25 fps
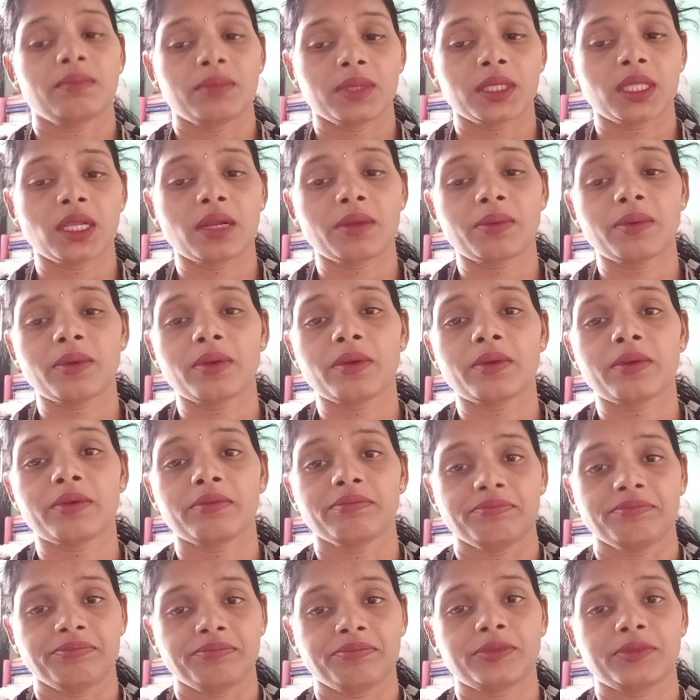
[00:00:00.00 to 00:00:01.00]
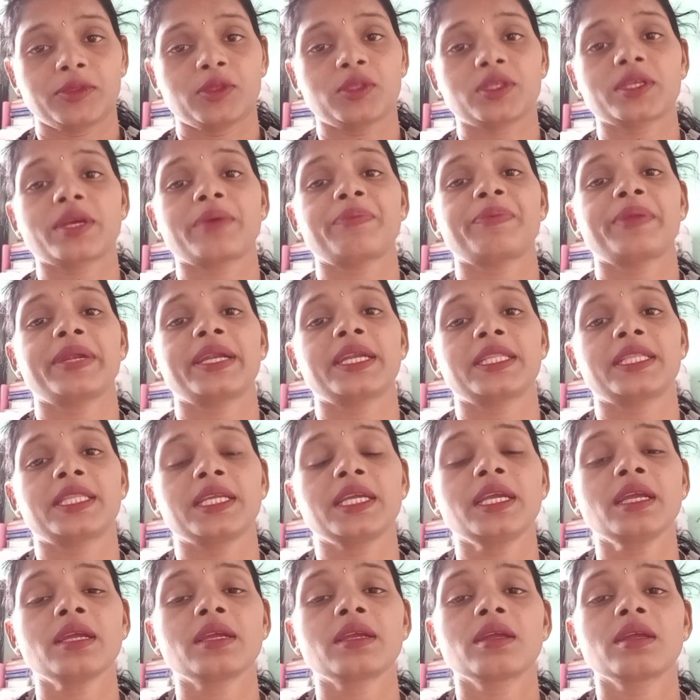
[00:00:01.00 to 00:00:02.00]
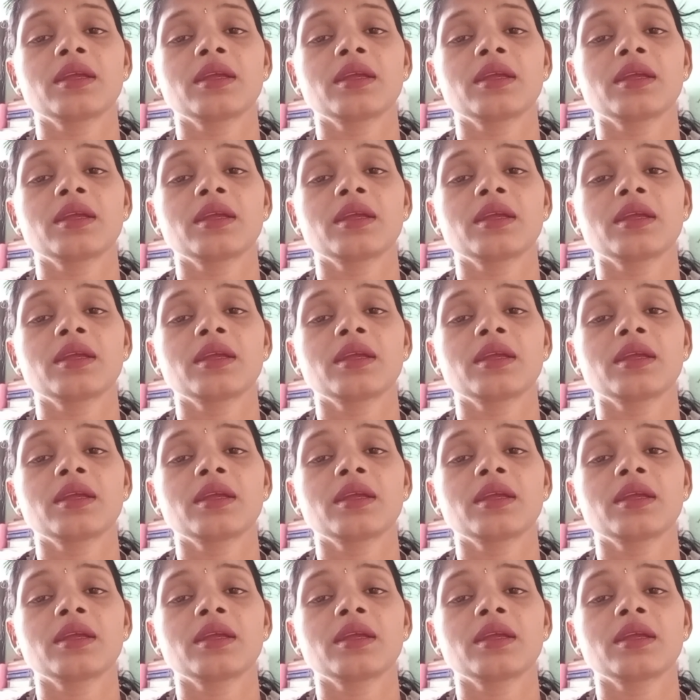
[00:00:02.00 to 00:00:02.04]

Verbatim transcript: मतलब उसका फ्रेंड थी